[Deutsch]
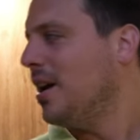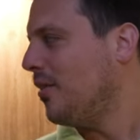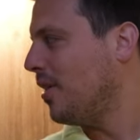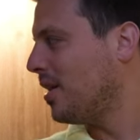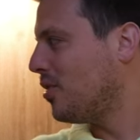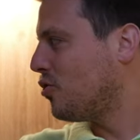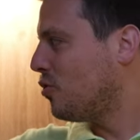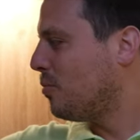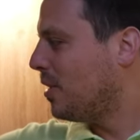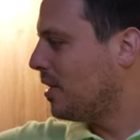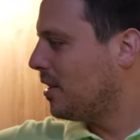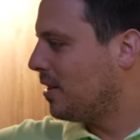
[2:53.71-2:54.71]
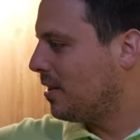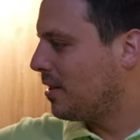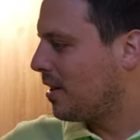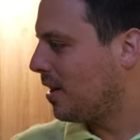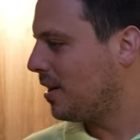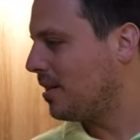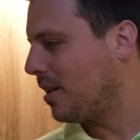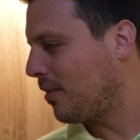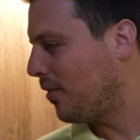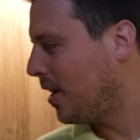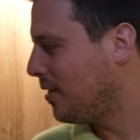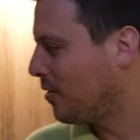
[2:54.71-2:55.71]
Wir hatten ja schon mal den Karatec
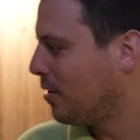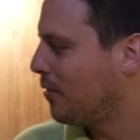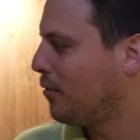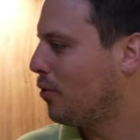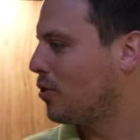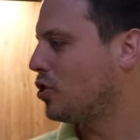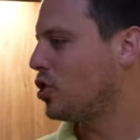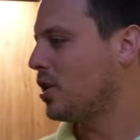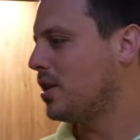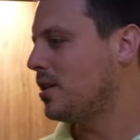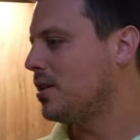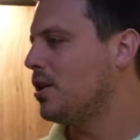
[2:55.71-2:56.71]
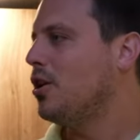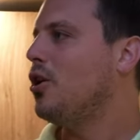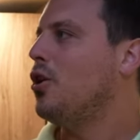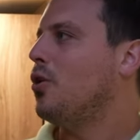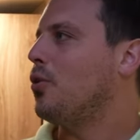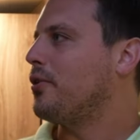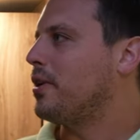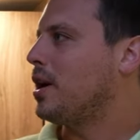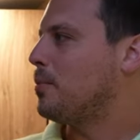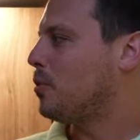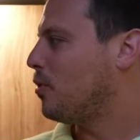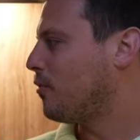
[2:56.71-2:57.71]
Fernseher hier vorgestellt und
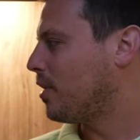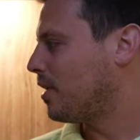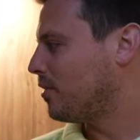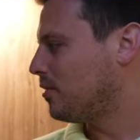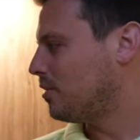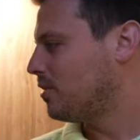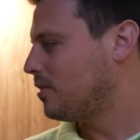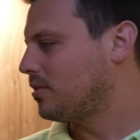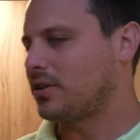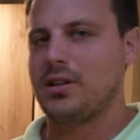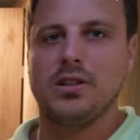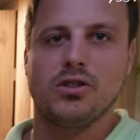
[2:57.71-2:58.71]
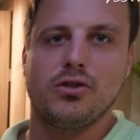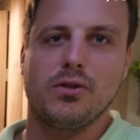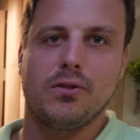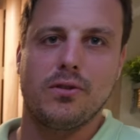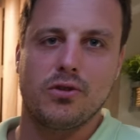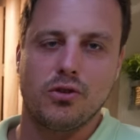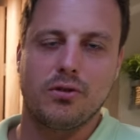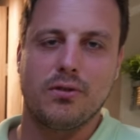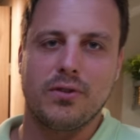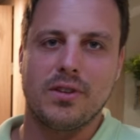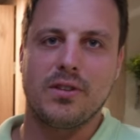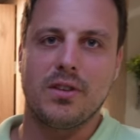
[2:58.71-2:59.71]
haben auf eine Satellitenschüssel
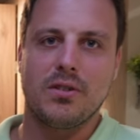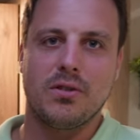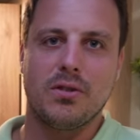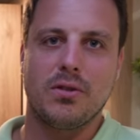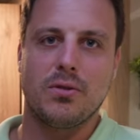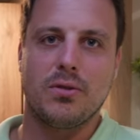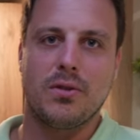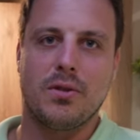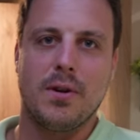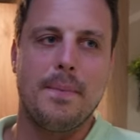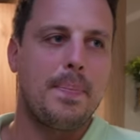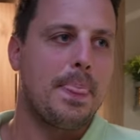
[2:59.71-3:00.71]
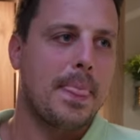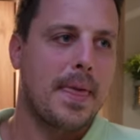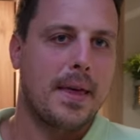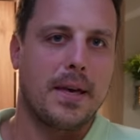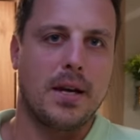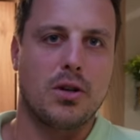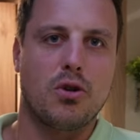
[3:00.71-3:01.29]
verzichtet und ja, da